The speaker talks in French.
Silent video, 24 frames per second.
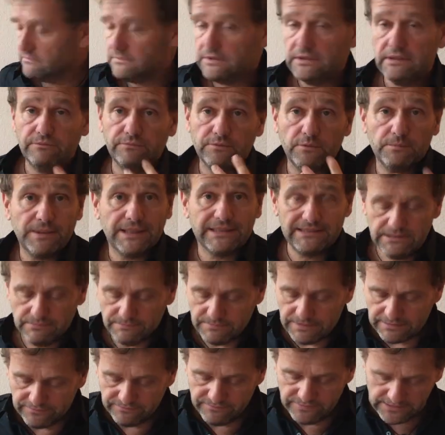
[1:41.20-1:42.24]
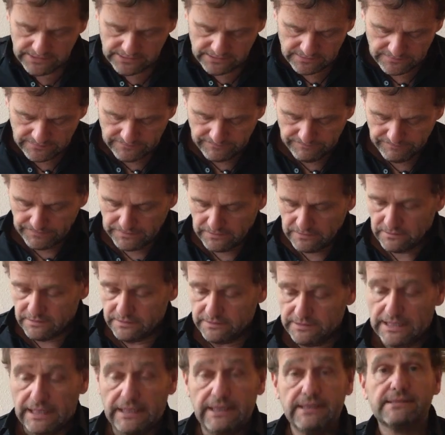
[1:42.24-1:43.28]
qui font partie de ma vie.
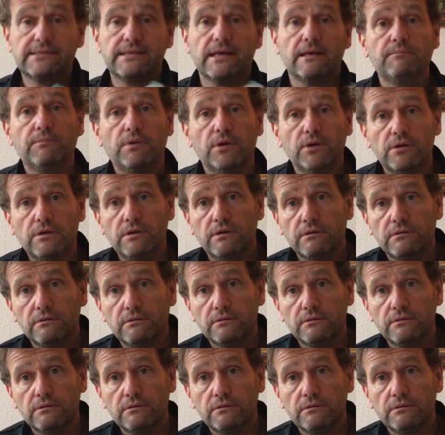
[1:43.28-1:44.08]
Il y a les symboles